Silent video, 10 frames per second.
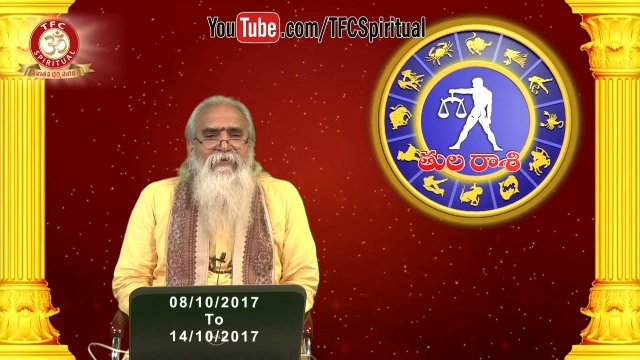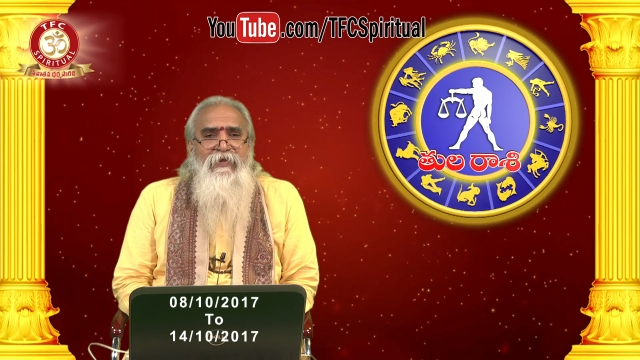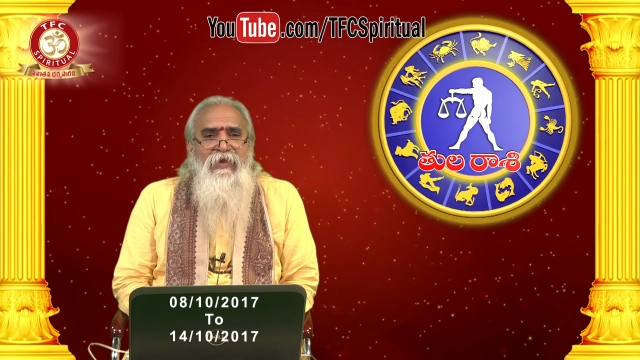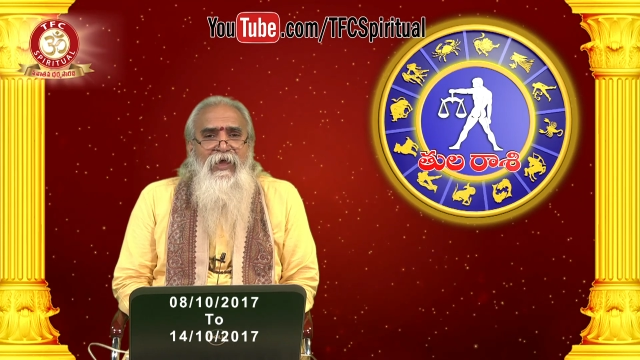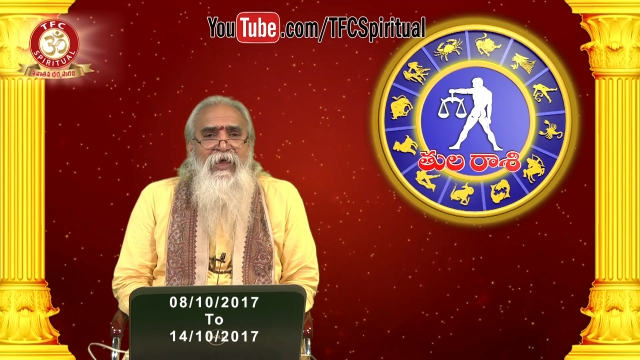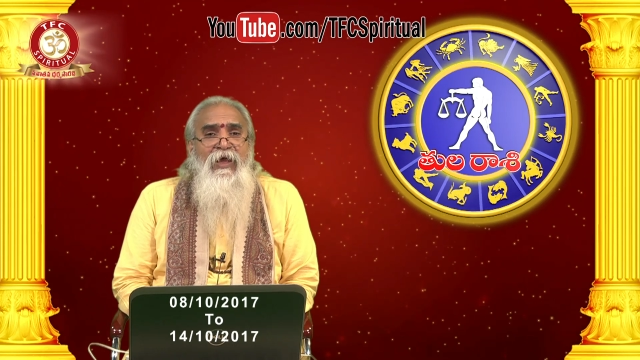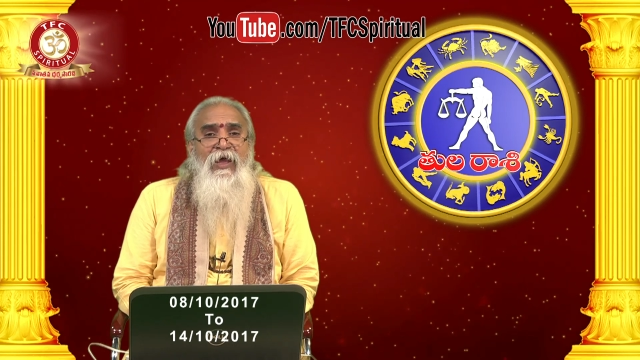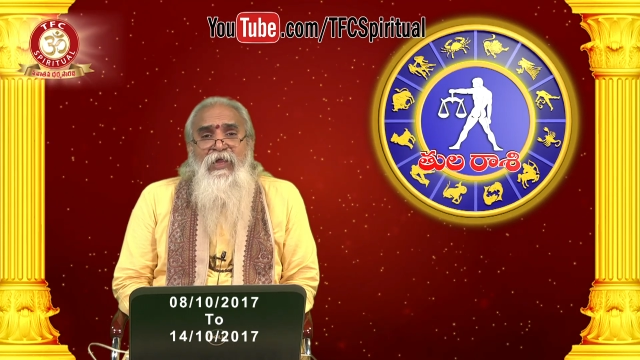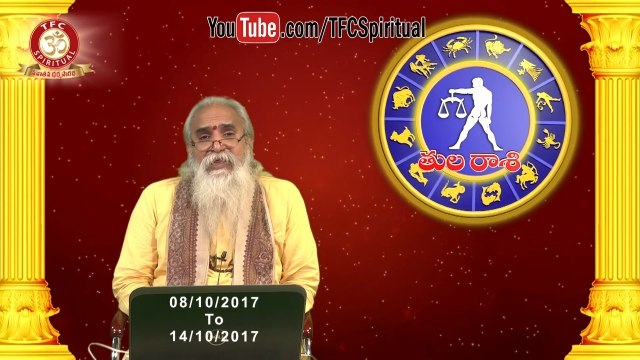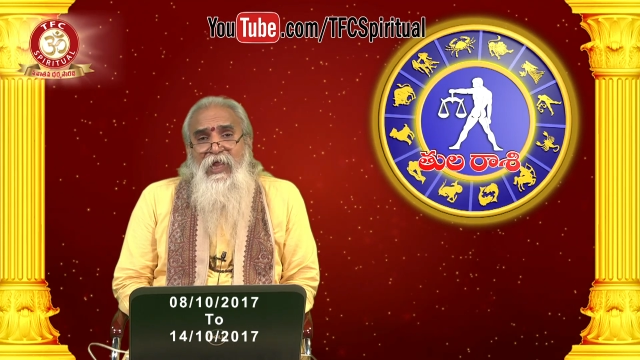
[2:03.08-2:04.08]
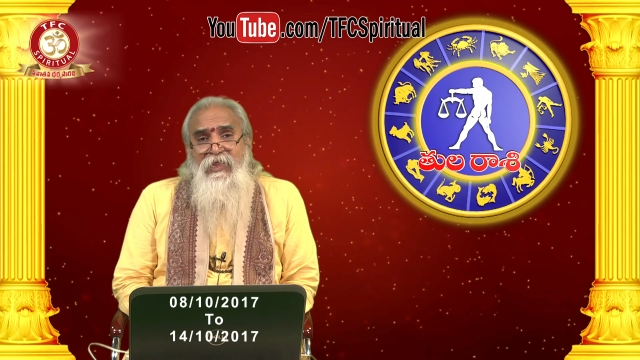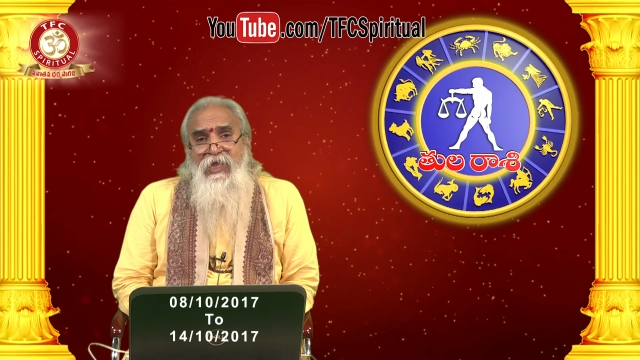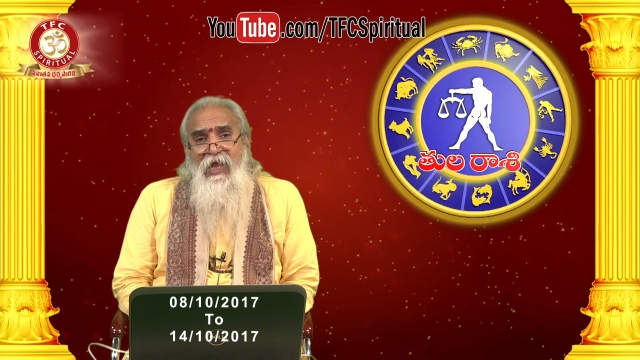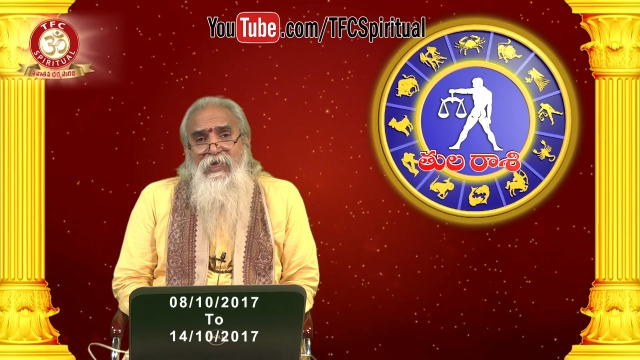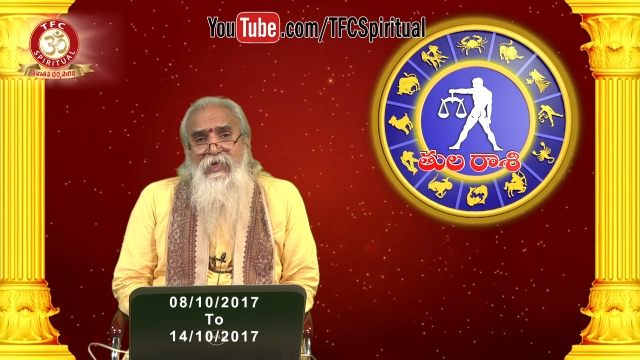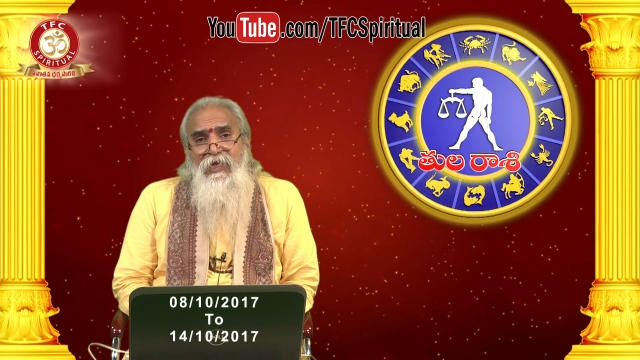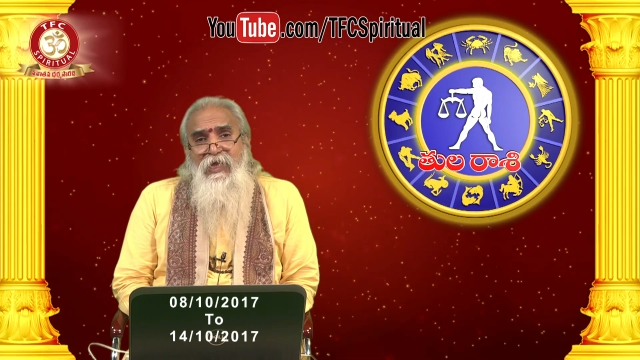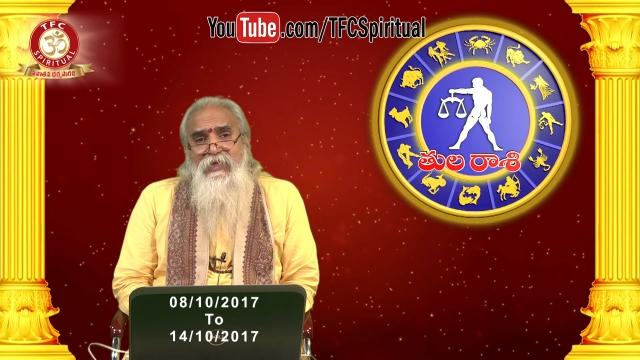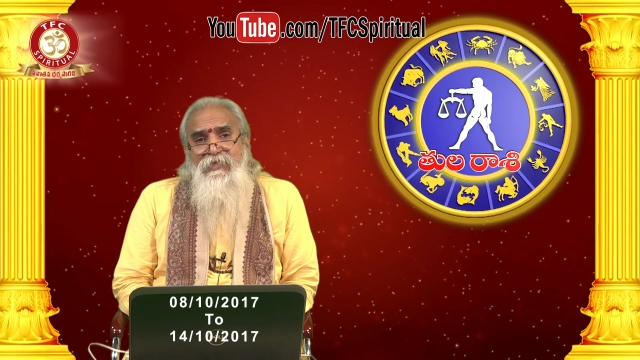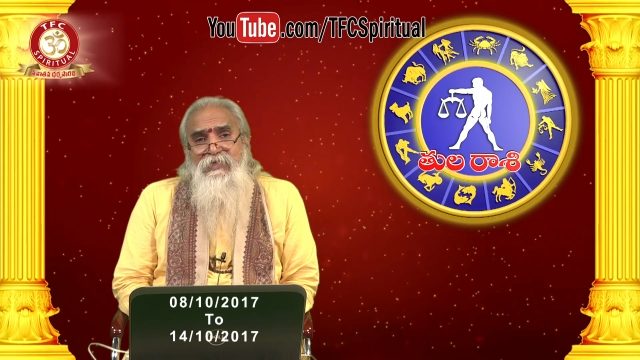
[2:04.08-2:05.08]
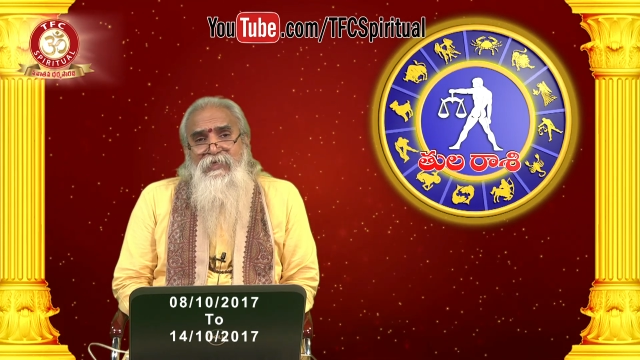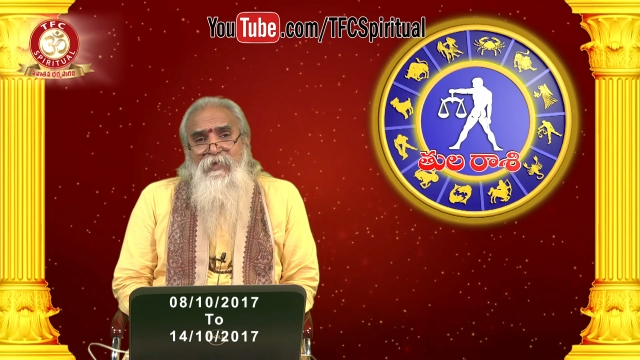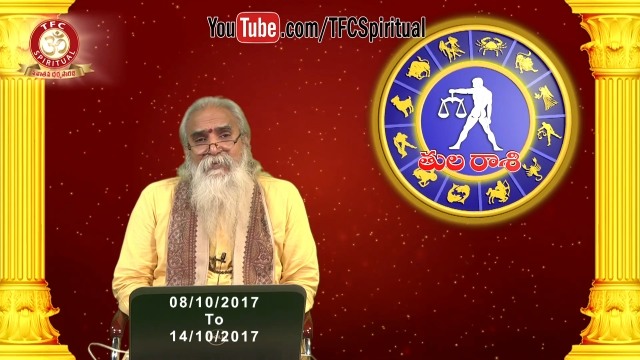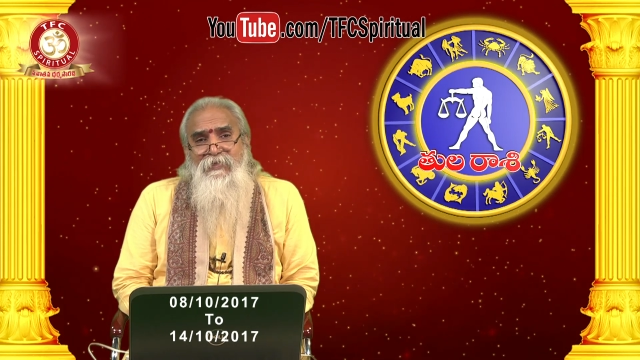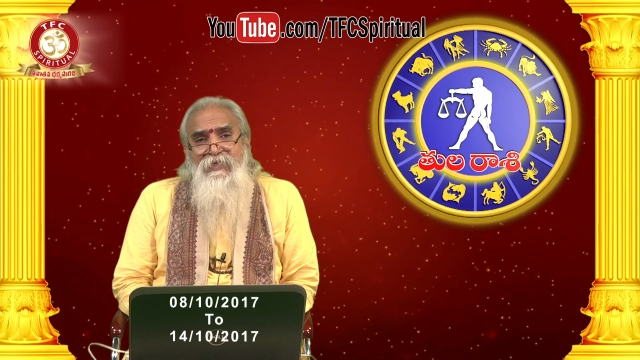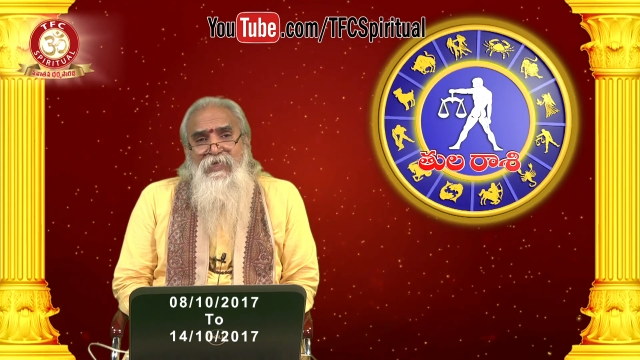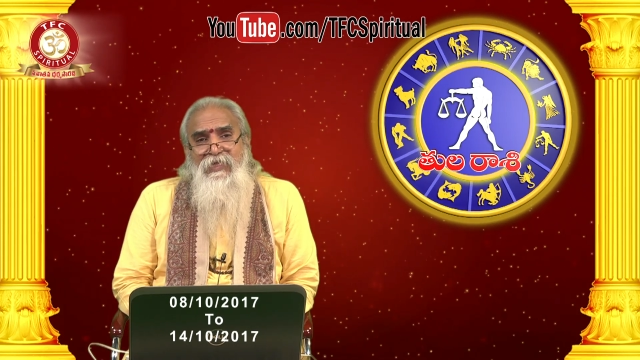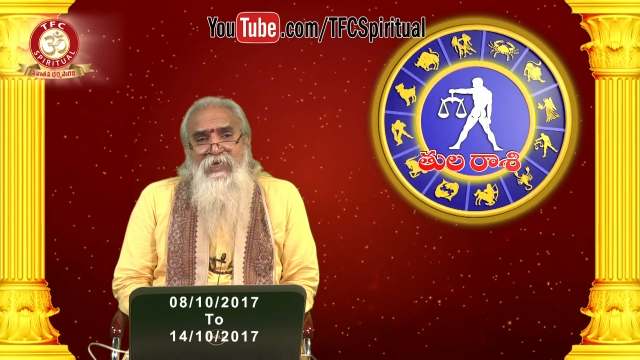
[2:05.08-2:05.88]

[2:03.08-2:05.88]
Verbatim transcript: దానివల్ల తాత్కాలికంగా నష్టం కల్పించినా